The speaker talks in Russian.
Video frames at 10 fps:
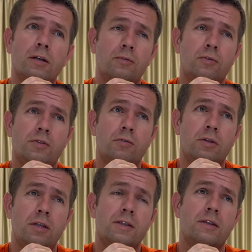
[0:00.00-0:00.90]
который стоит
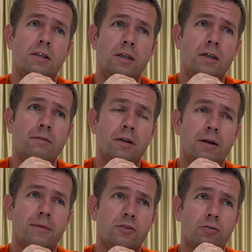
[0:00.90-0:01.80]
33
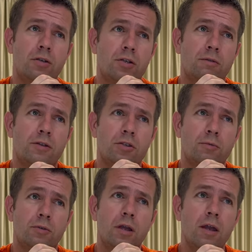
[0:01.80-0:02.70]
евро, еще дешевле,
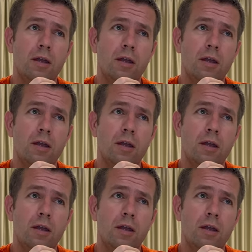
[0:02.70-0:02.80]
чем он.